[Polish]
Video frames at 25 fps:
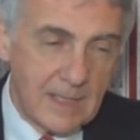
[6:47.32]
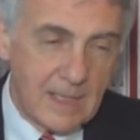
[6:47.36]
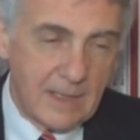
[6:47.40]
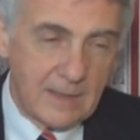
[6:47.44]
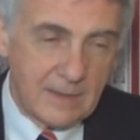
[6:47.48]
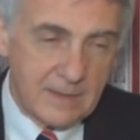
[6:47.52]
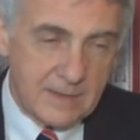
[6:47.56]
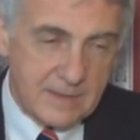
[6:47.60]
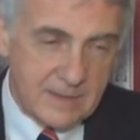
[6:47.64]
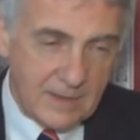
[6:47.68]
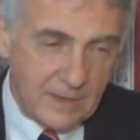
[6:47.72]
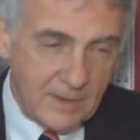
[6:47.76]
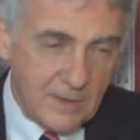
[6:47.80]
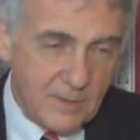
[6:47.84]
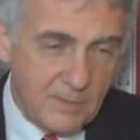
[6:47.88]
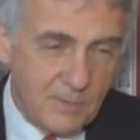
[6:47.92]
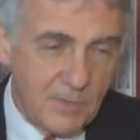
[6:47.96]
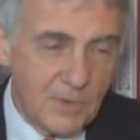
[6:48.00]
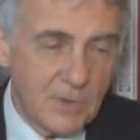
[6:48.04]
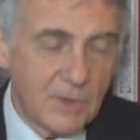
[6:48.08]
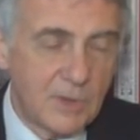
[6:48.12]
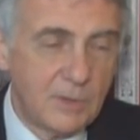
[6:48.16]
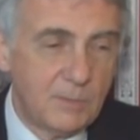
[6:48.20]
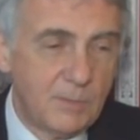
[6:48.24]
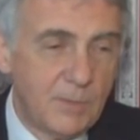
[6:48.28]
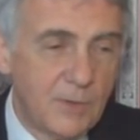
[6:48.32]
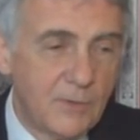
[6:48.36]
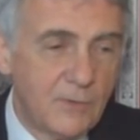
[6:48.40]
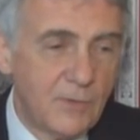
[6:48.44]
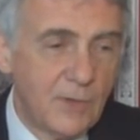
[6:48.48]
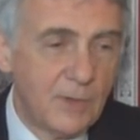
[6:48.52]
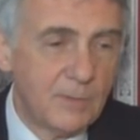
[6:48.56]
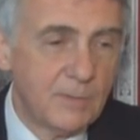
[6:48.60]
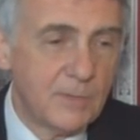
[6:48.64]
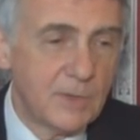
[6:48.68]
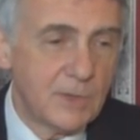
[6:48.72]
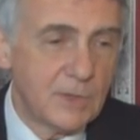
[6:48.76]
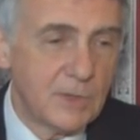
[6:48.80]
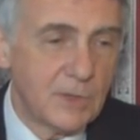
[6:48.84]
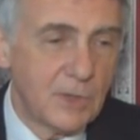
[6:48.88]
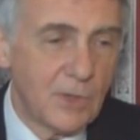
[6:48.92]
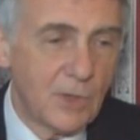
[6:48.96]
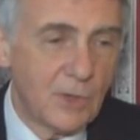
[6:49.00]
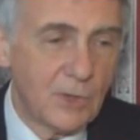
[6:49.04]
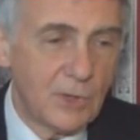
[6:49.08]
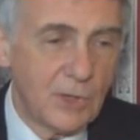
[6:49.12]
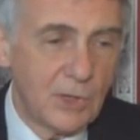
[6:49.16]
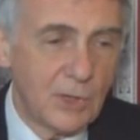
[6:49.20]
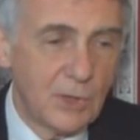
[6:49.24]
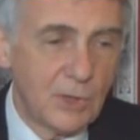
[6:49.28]
Ale zanim y, powiem y,
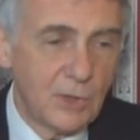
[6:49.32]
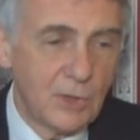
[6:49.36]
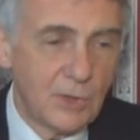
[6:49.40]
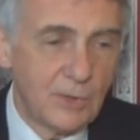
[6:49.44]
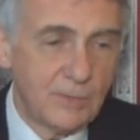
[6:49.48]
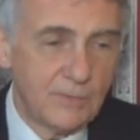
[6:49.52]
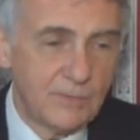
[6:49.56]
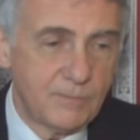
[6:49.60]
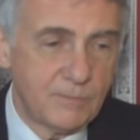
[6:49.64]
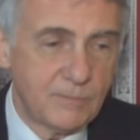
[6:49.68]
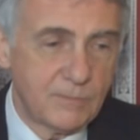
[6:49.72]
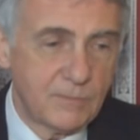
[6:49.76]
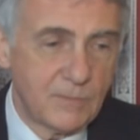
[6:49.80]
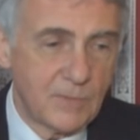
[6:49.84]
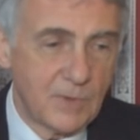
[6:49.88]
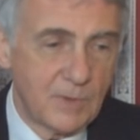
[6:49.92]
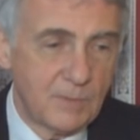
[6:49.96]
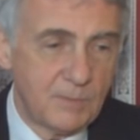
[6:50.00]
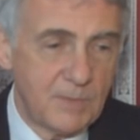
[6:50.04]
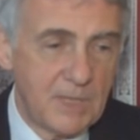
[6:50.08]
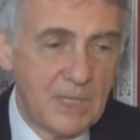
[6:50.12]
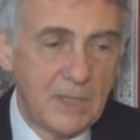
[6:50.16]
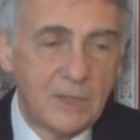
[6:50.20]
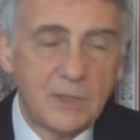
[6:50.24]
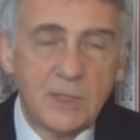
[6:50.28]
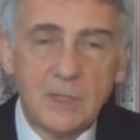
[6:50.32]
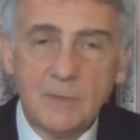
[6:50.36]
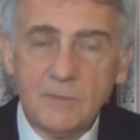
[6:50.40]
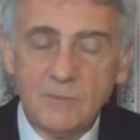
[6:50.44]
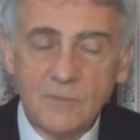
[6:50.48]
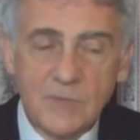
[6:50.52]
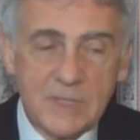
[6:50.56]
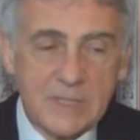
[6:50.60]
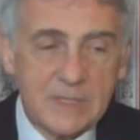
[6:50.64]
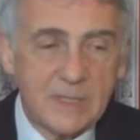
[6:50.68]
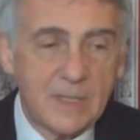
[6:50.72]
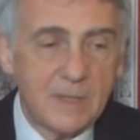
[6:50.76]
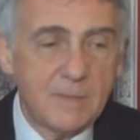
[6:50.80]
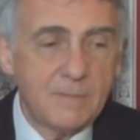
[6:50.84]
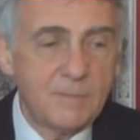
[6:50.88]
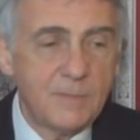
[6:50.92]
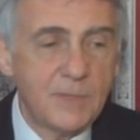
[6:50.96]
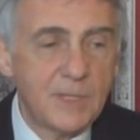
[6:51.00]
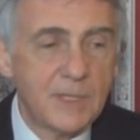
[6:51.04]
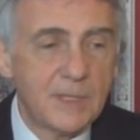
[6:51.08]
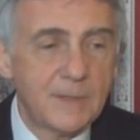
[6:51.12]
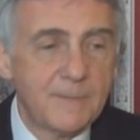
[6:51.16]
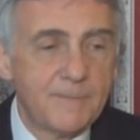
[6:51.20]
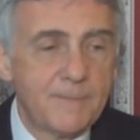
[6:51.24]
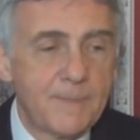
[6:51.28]
o jego mm, pięknym
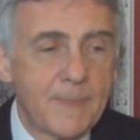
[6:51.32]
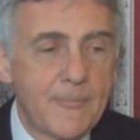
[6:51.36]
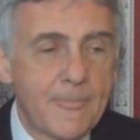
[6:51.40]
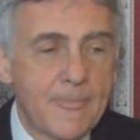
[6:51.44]
występie